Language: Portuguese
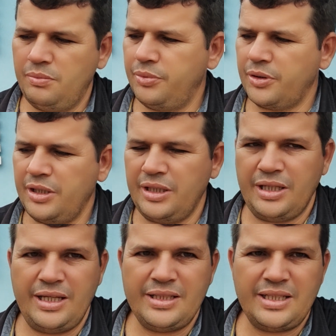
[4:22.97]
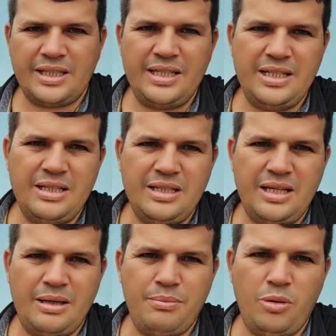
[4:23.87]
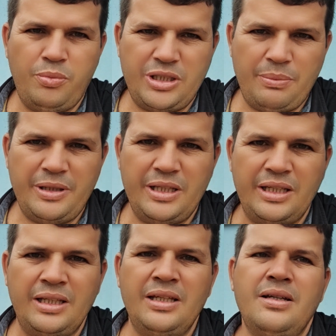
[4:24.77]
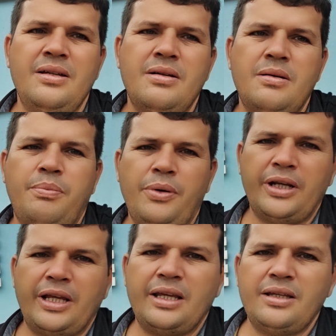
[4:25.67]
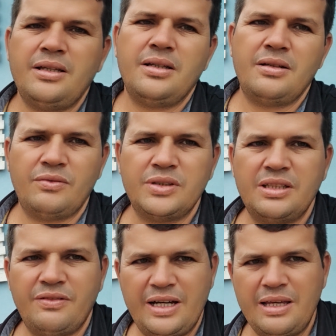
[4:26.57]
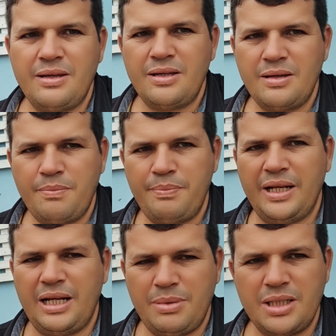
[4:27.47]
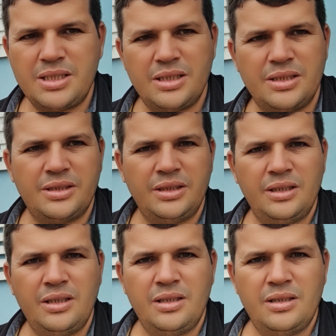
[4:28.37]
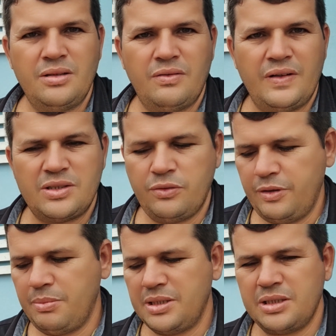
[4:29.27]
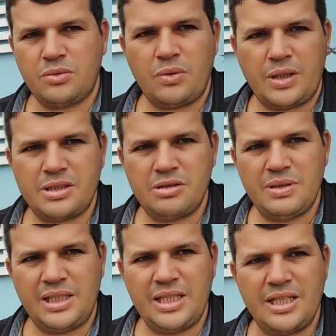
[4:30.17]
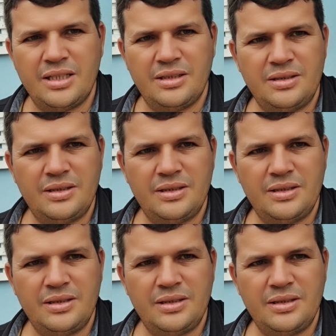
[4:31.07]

Porque esse aqui ele é bom para você aprender. Porém, você vai penar bastante. Vai sofrer bastante com a questão de bateria.